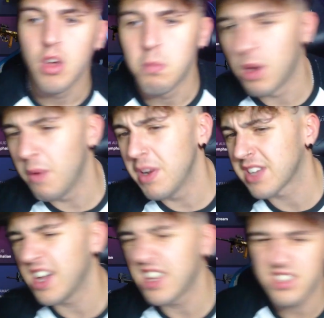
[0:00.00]
Mola unas
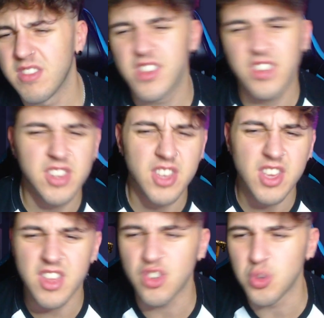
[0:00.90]
cajas estas
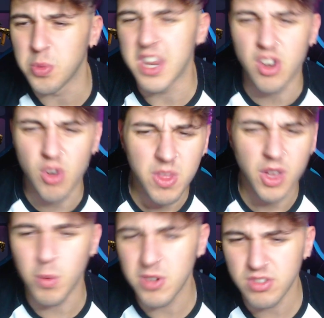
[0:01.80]
de, de, souvenir, ¿no? De
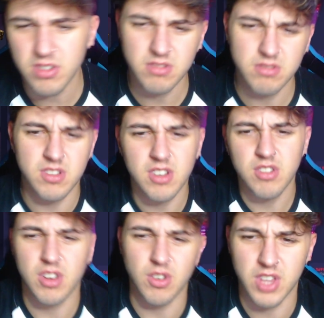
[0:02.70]
cobblestone,
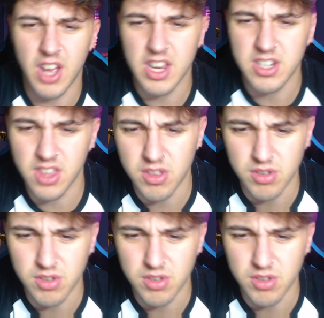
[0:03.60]
chicos, que costarán ahí 700